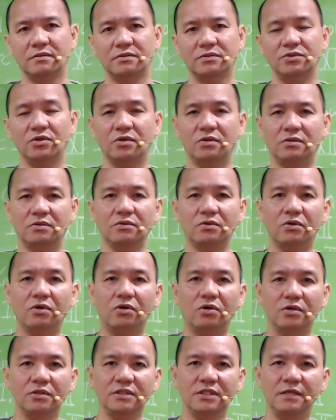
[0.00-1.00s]
So, kung
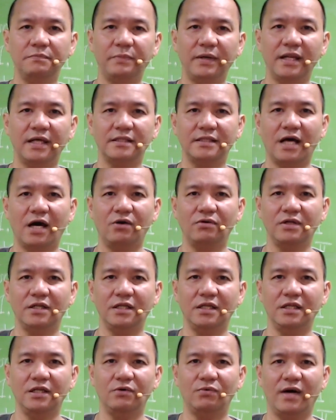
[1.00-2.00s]
kukonti pala taong
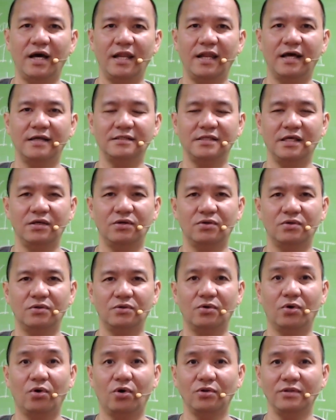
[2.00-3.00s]
naniniwala sa iyo,
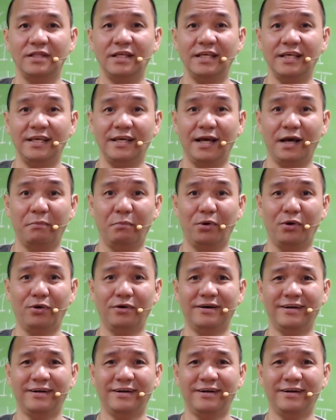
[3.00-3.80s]
kukonti income mo.